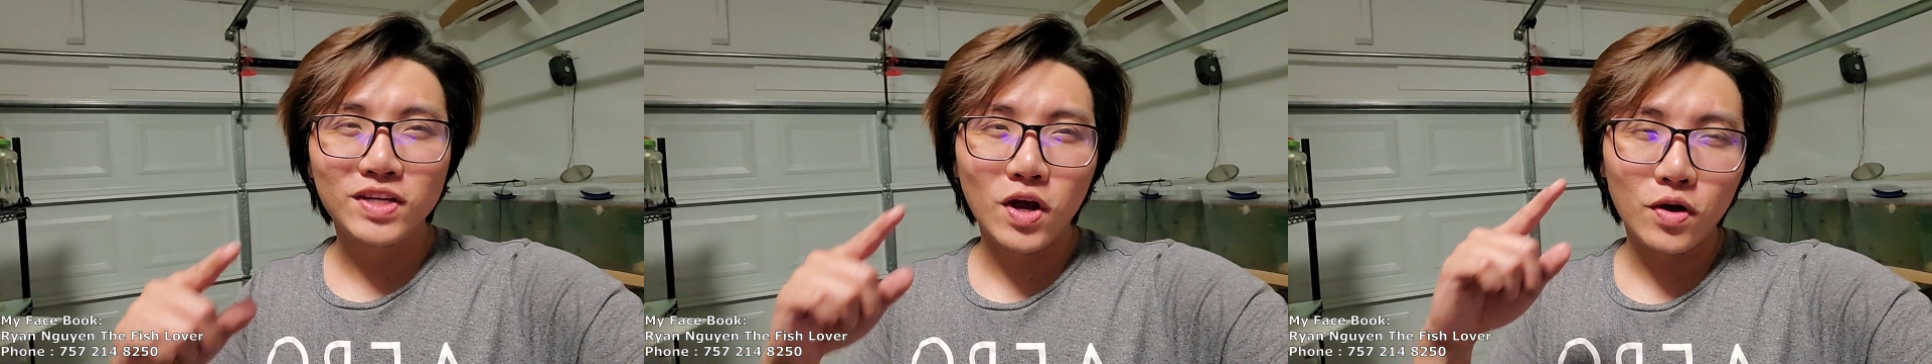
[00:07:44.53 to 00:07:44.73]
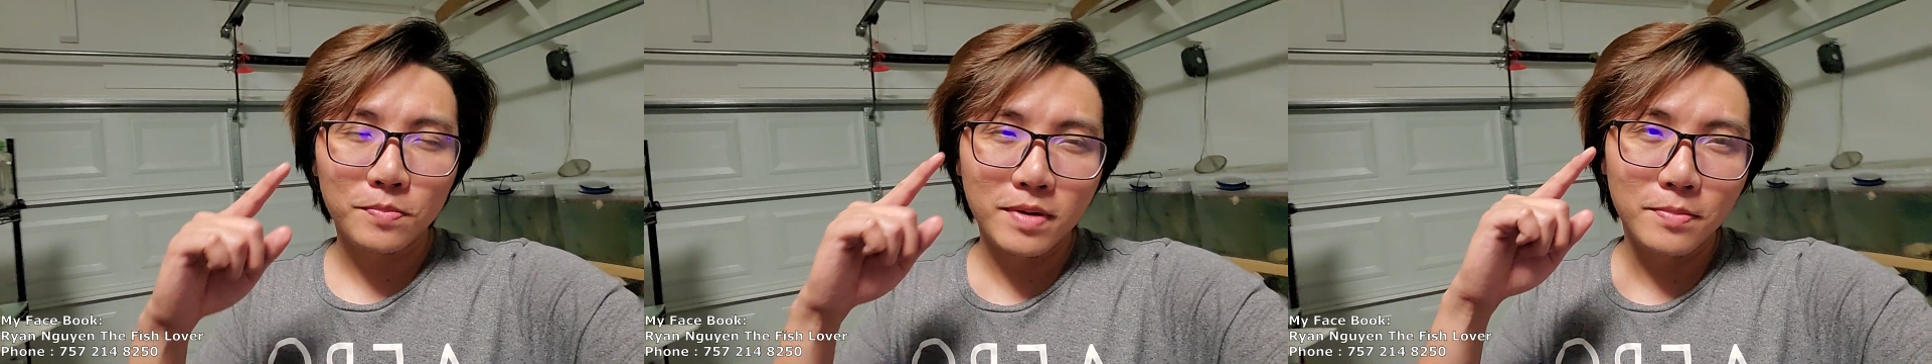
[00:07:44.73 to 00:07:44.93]

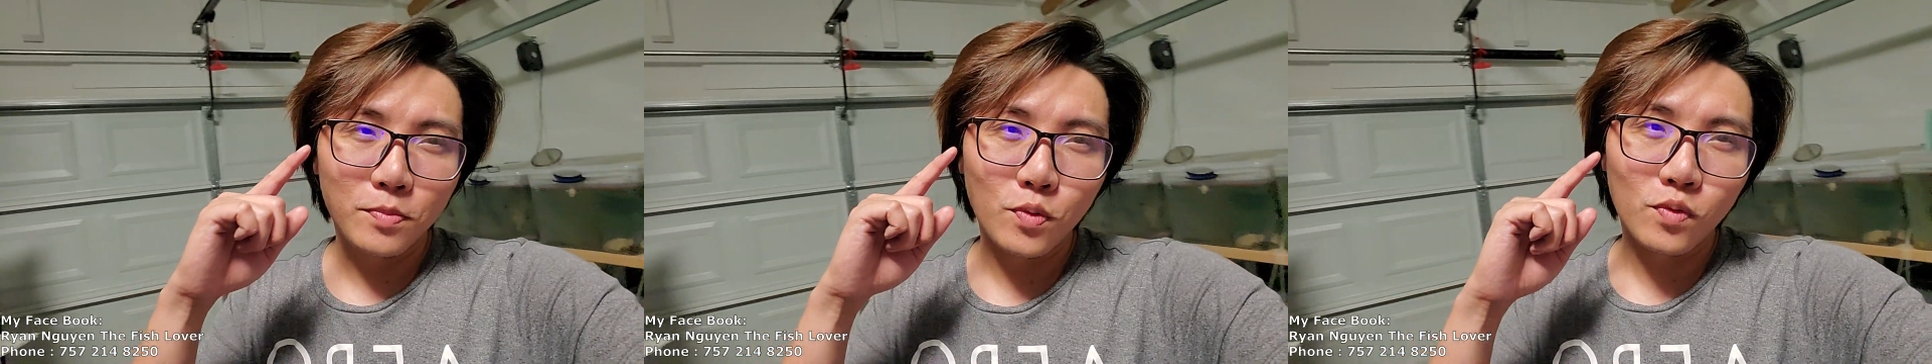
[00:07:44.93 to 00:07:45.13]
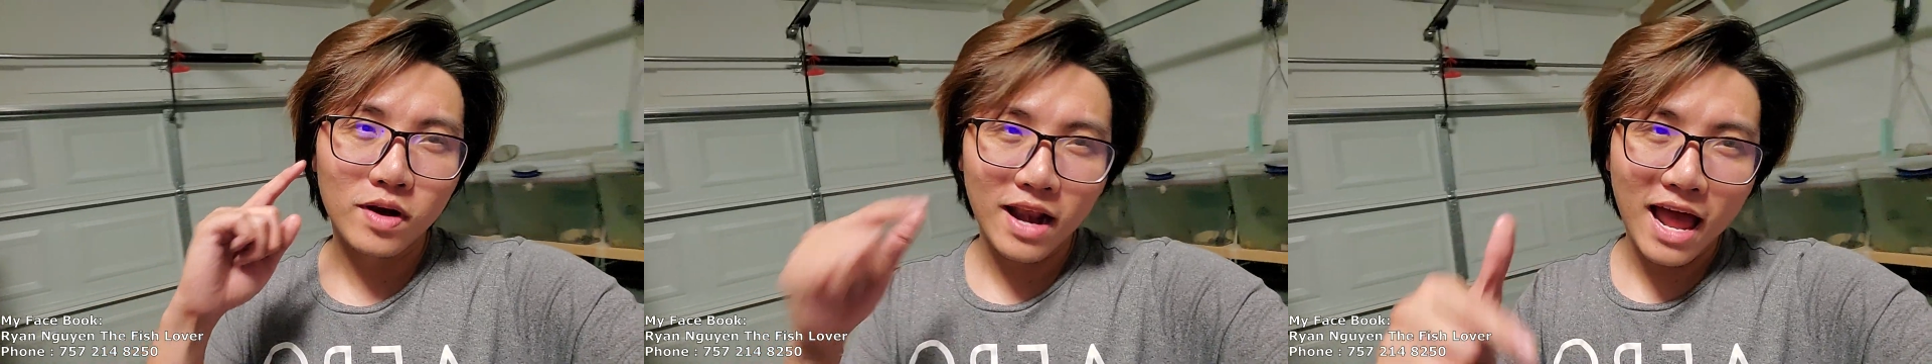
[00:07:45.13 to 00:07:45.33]
cho mình
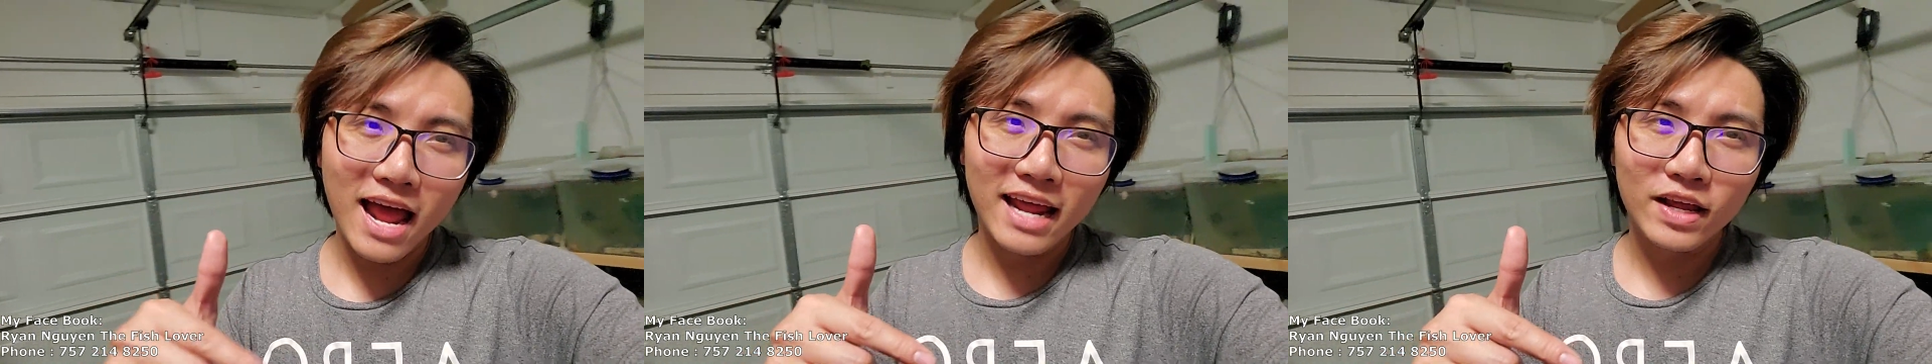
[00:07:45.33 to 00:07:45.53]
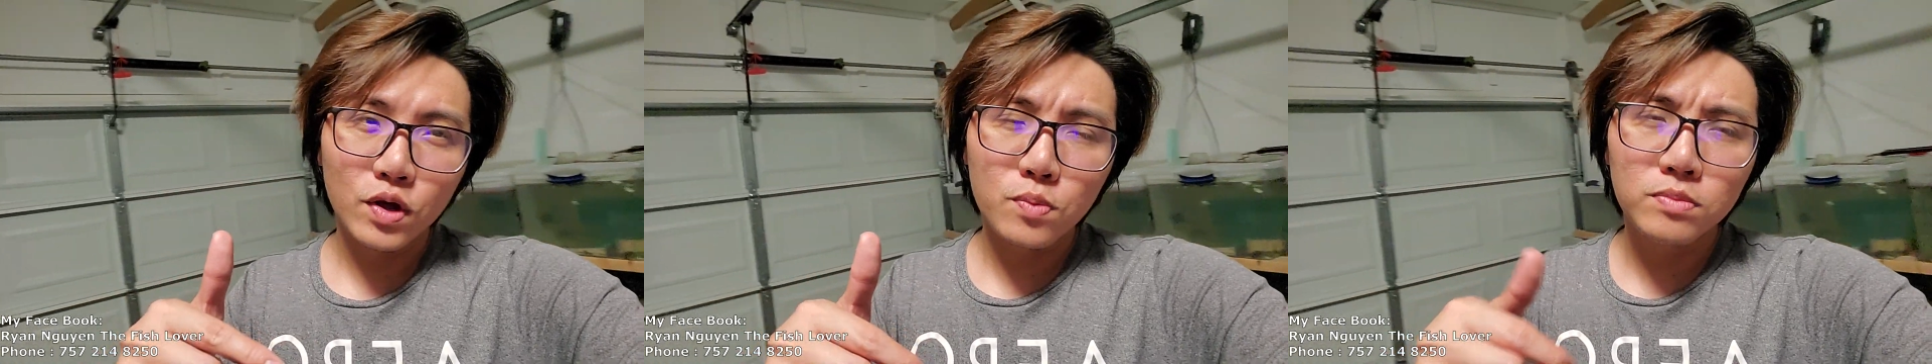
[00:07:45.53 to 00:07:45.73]
một
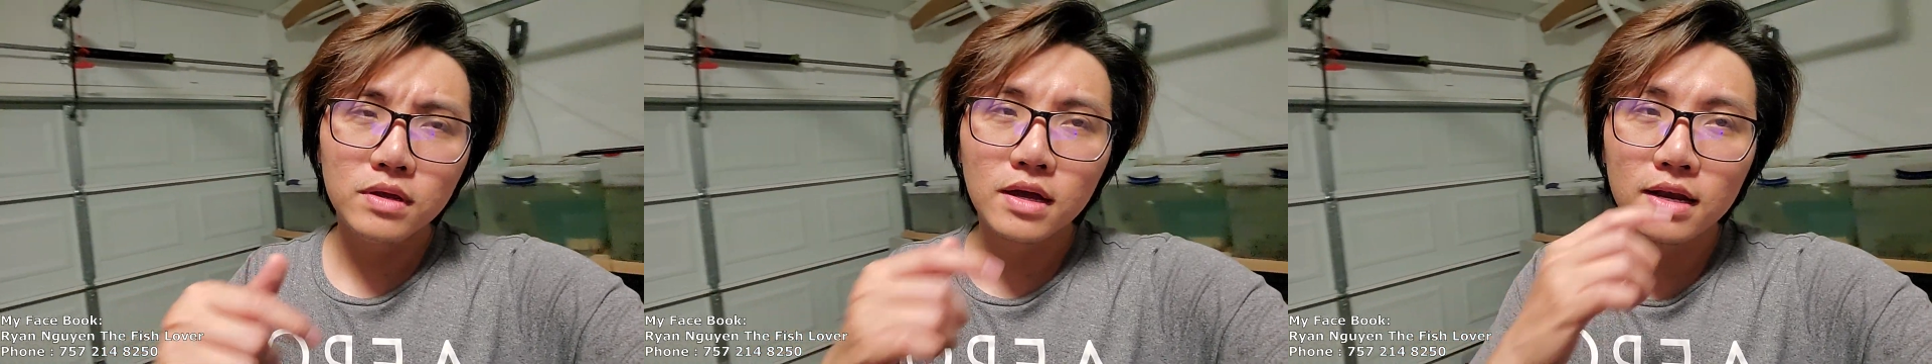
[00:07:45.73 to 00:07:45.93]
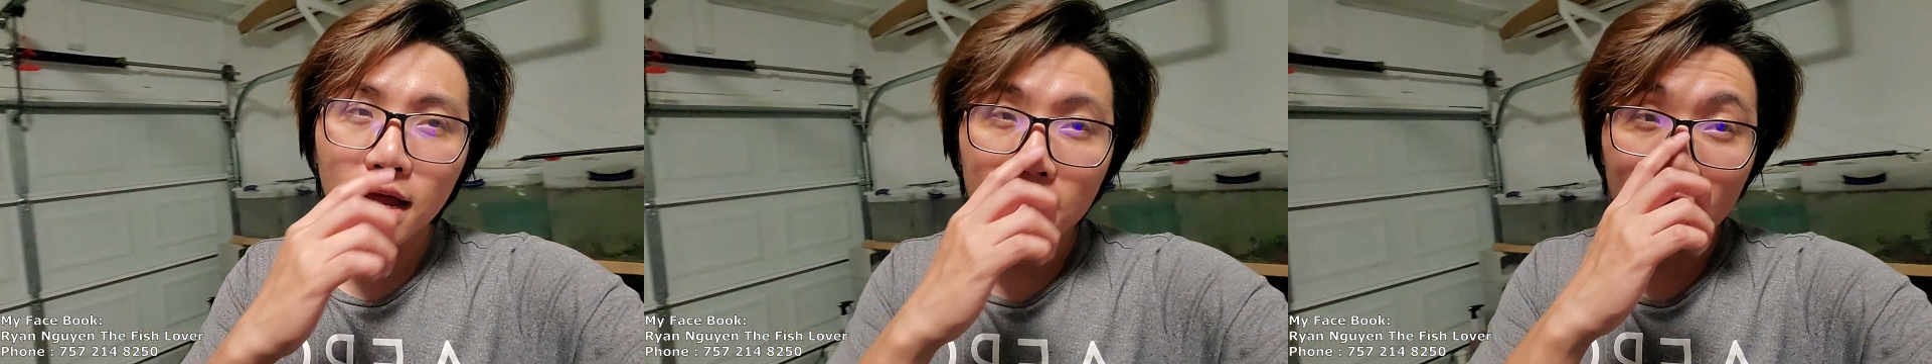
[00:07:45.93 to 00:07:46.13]
like cũng
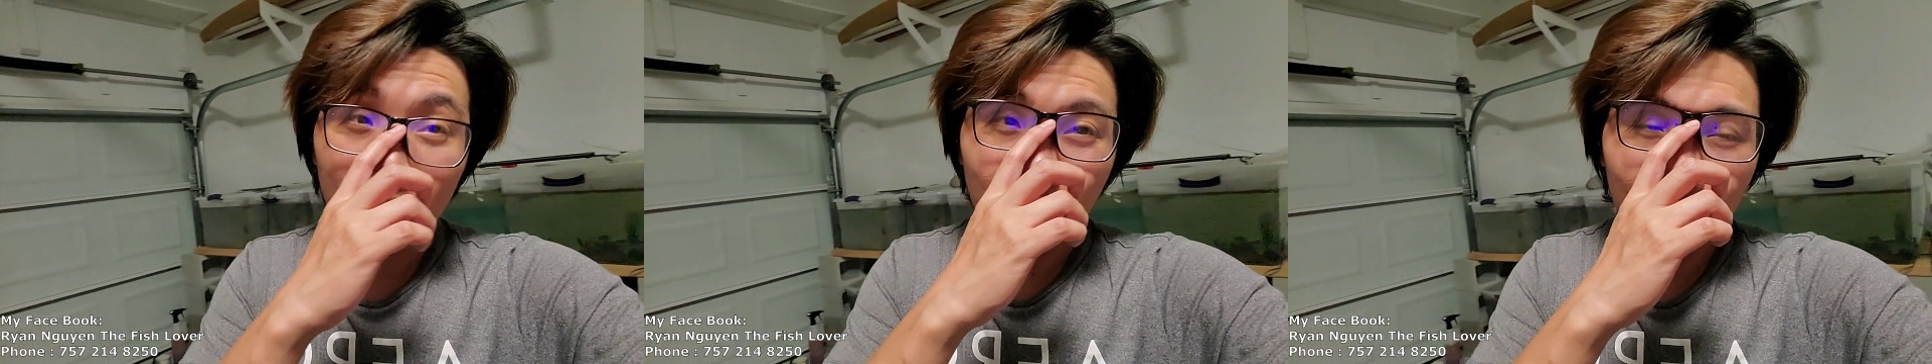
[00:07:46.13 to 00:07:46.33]
như là đăng